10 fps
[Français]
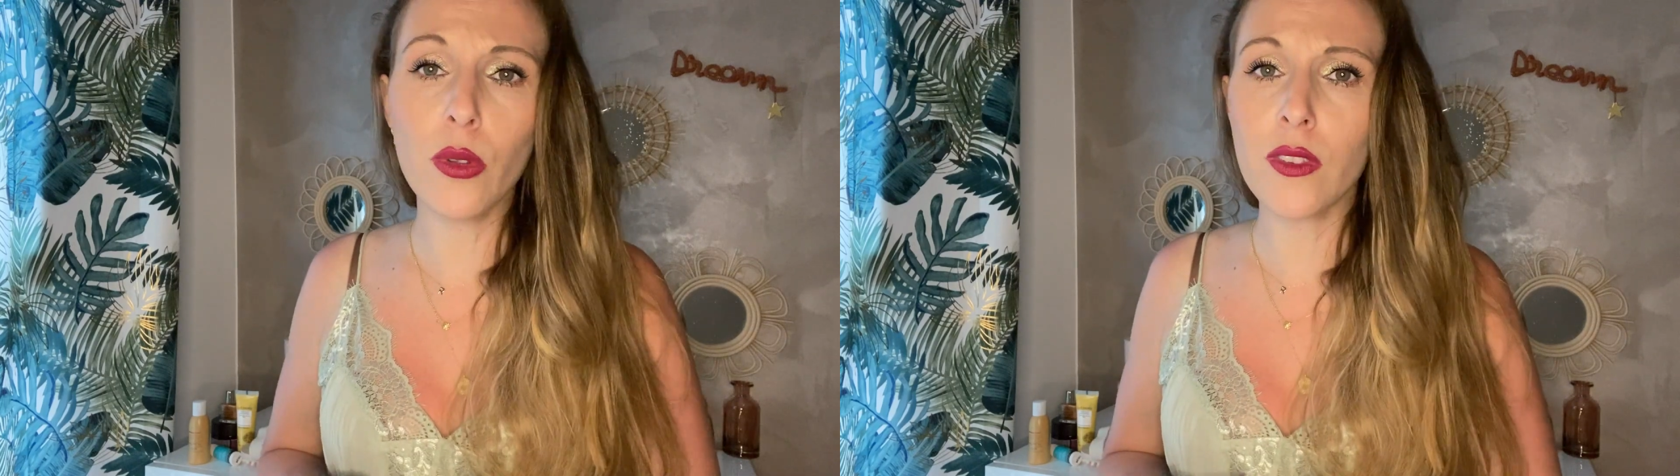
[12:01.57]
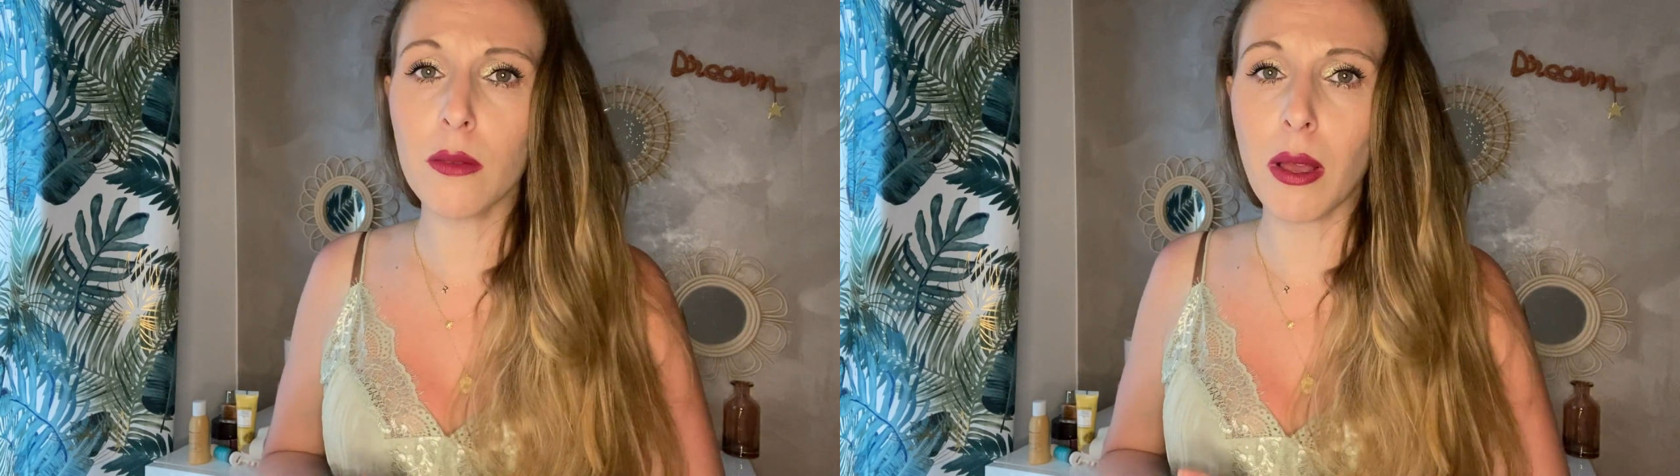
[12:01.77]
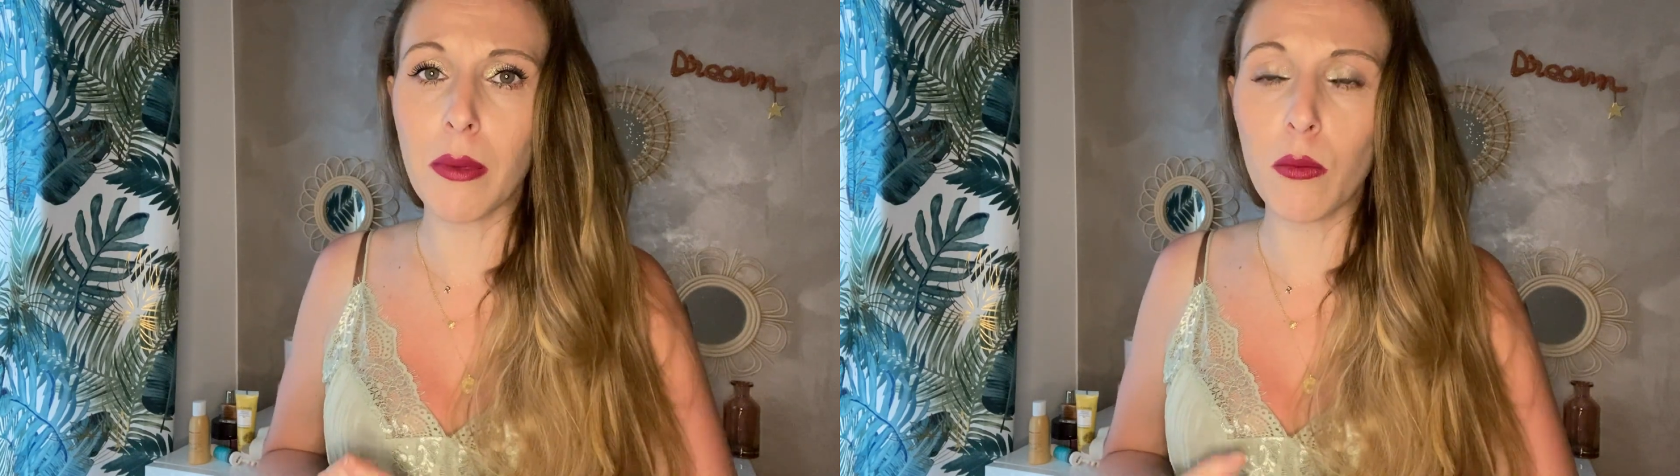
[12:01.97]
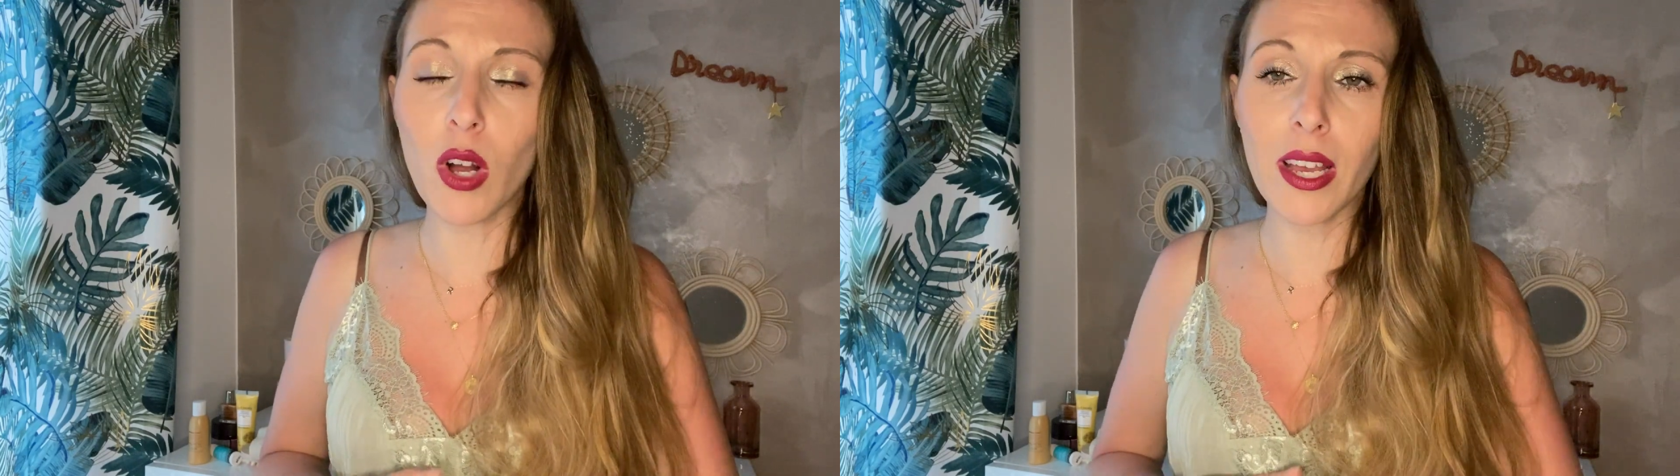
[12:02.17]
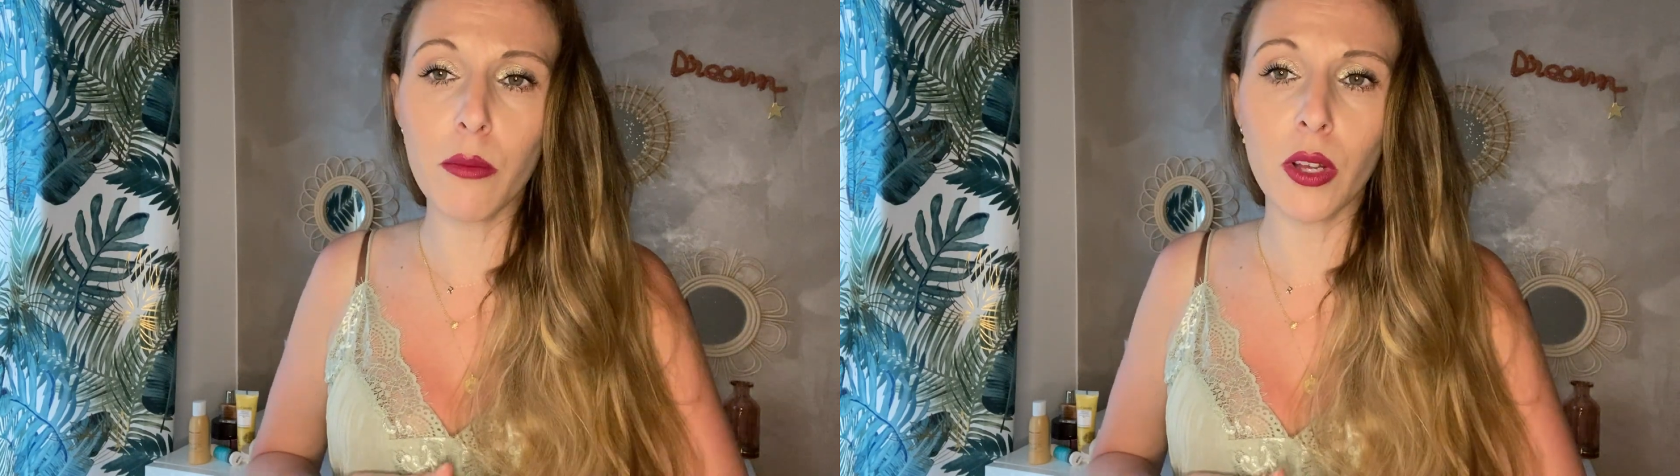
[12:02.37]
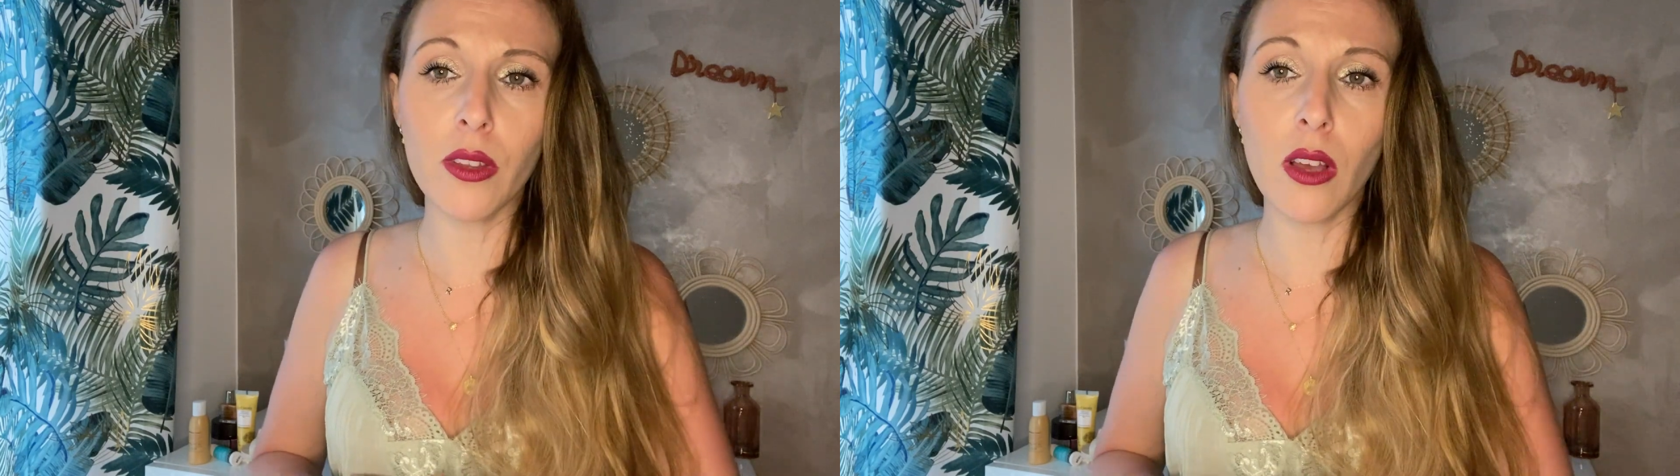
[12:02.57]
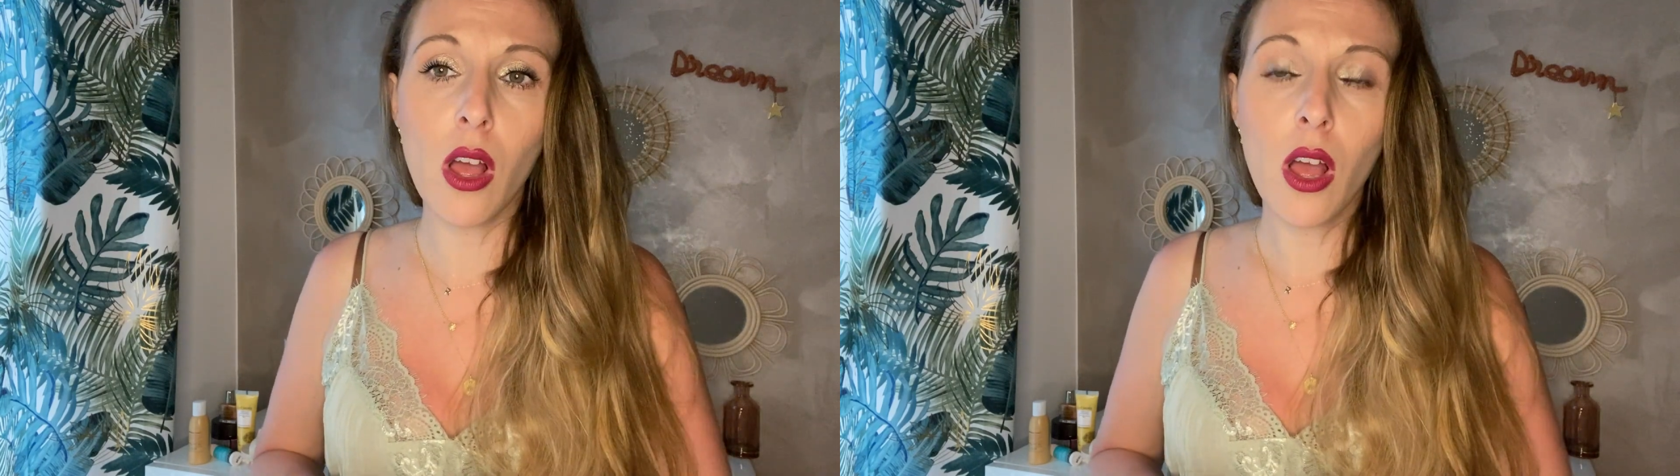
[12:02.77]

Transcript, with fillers: si ma mémoire est bonne